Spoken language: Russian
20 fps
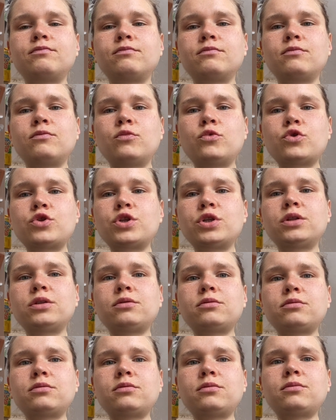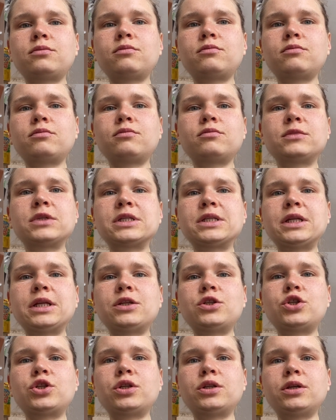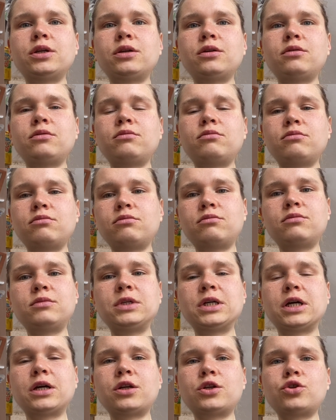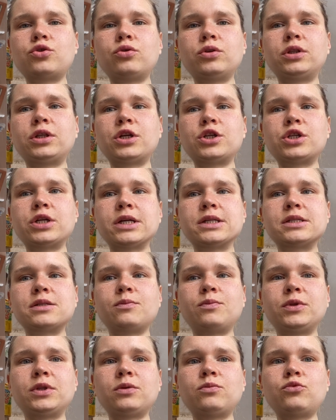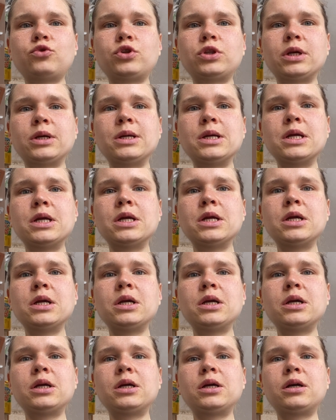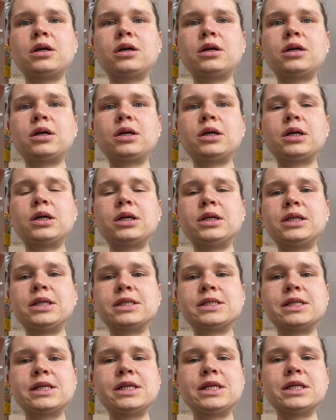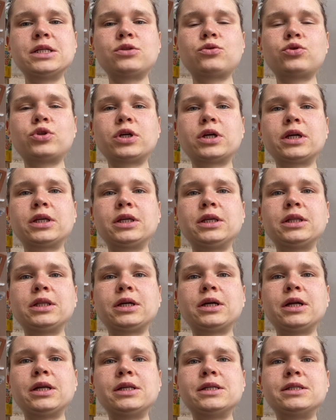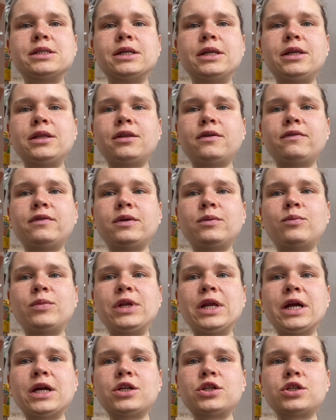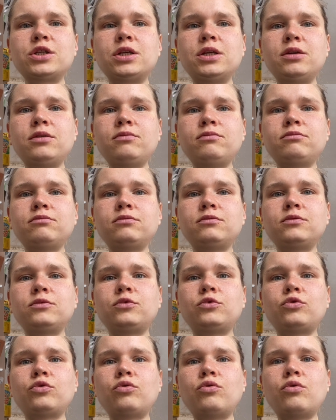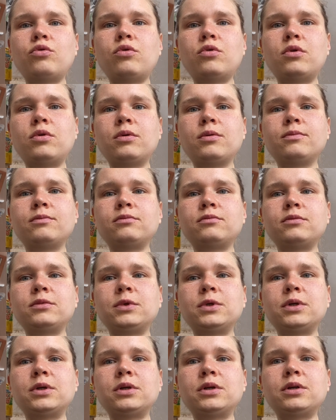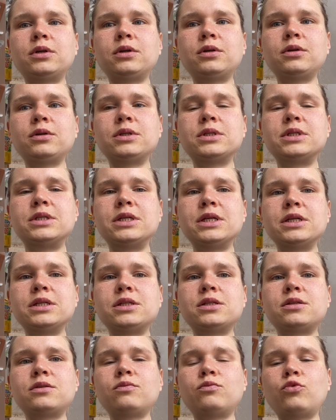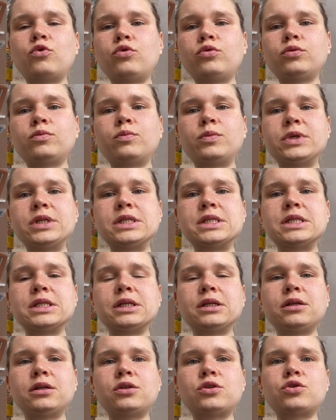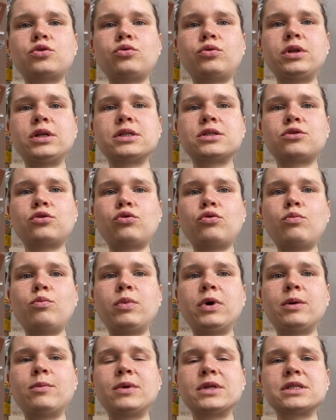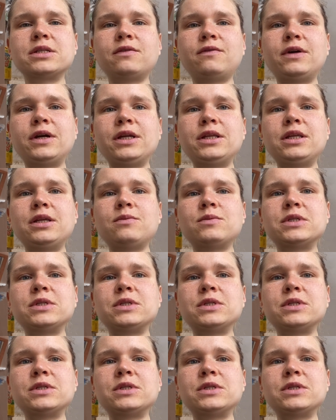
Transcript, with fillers: может достаточно нехорошо отражаться, потому что если есть уже какие-то холестериновые бляшки, то а здесь могут быть э, история с тромбообразованием,